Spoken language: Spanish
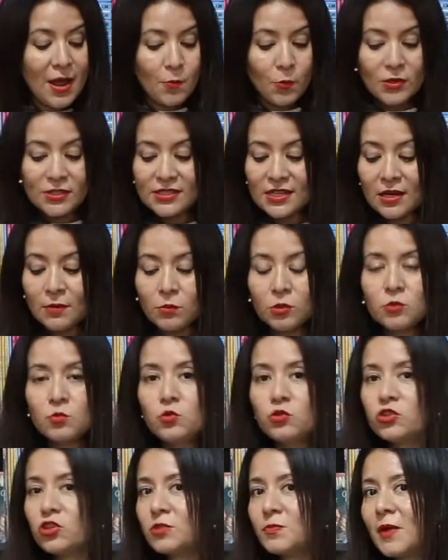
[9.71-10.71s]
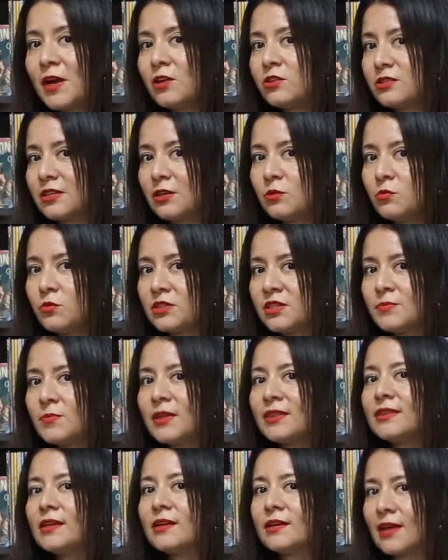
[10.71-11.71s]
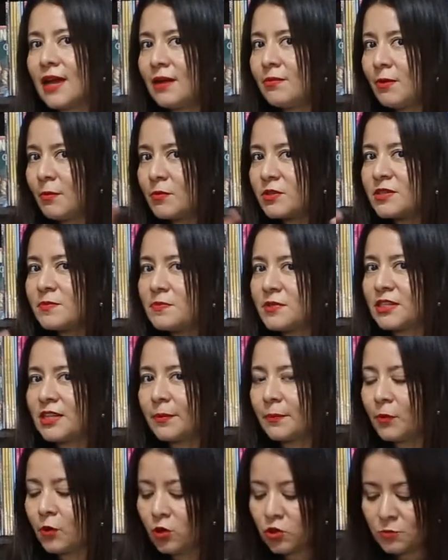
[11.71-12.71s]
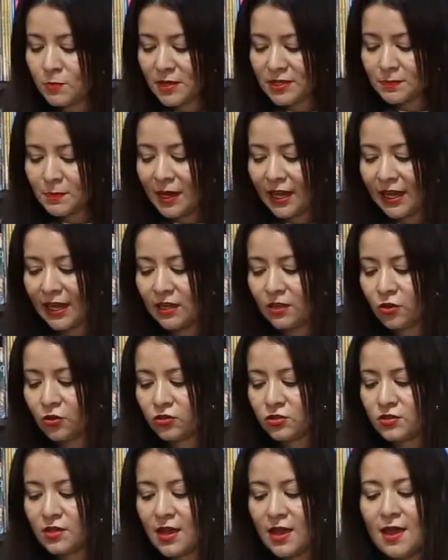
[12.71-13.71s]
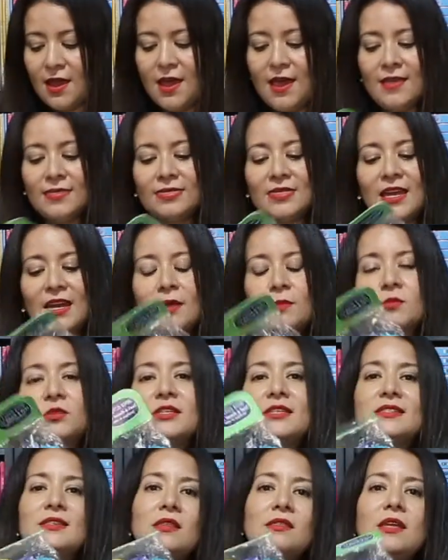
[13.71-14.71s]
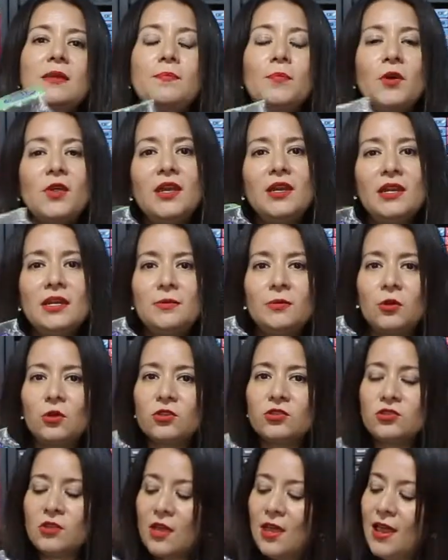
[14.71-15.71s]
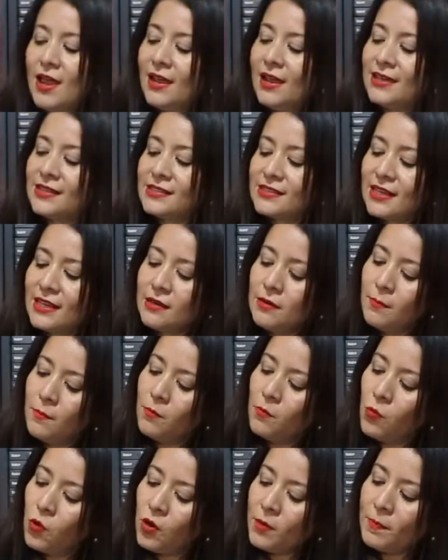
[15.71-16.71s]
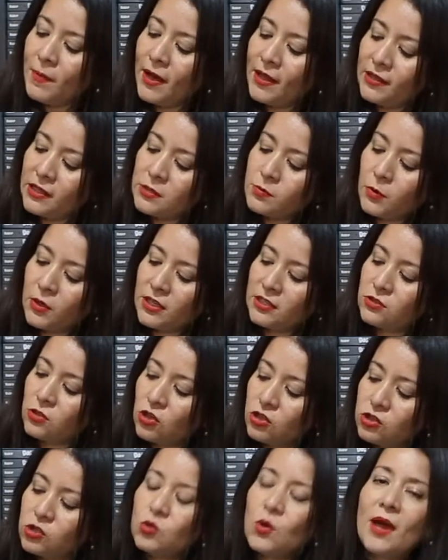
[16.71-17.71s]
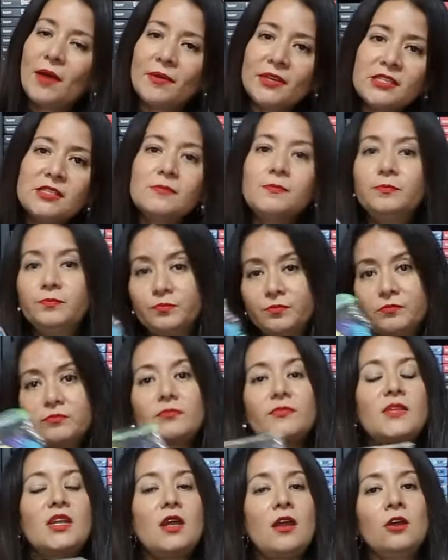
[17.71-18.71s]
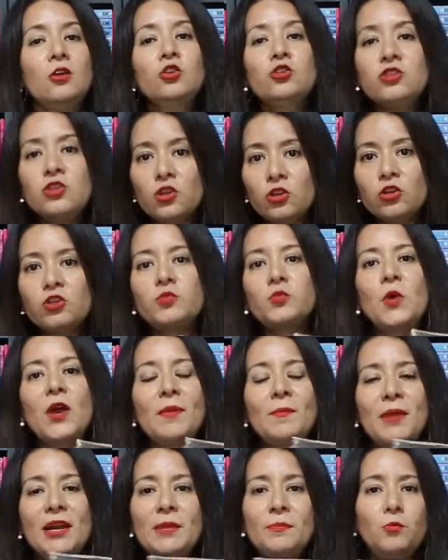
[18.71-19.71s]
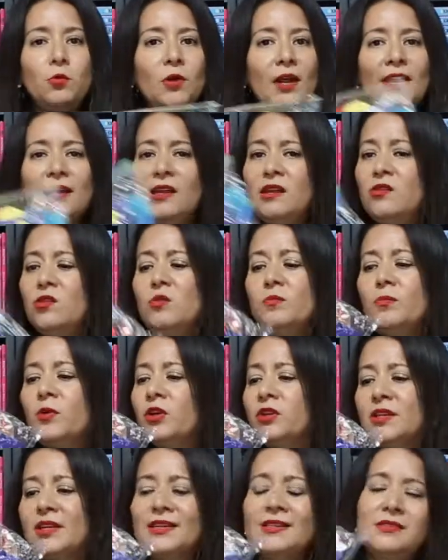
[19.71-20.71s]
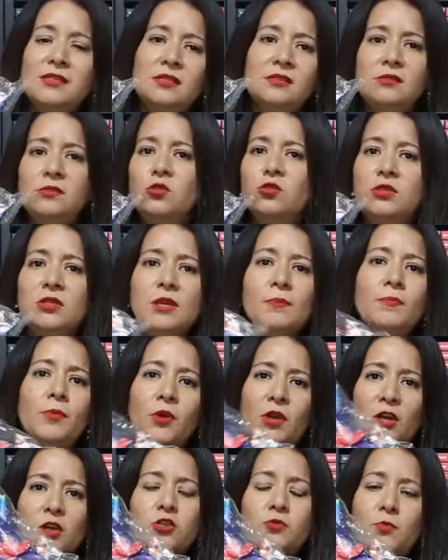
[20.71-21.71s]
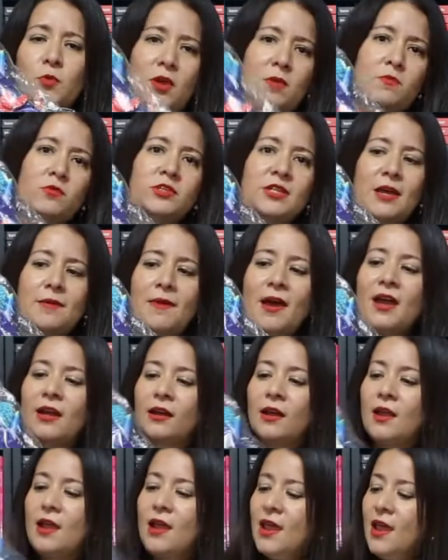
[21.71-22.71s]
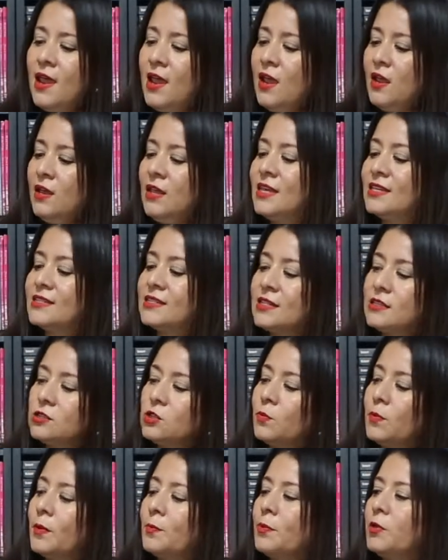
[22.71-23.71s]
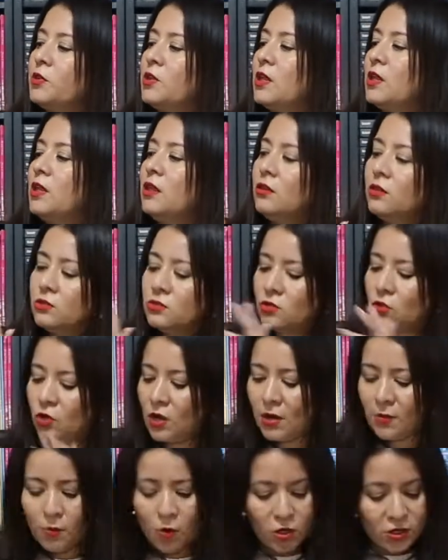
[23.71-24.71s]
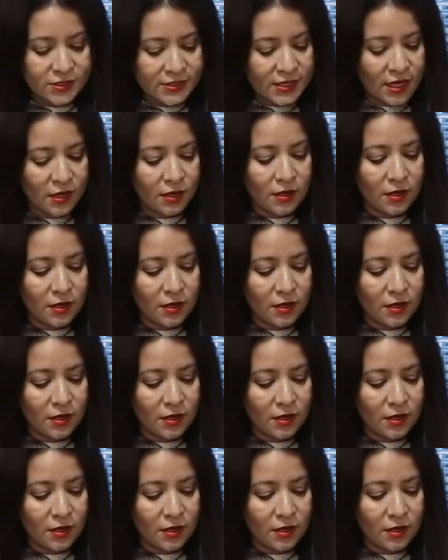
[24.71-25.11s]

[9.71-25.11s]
Pues tenemos muchos para los alumnos de maternal, vamos a empezar por los más pequeños. Tenemos este tipo de libros que están muy padres porque son suaves, los niños los pueden manipular y no importa que se ensucien porque los podemos lavar. Y están súper protegidos con una bolsa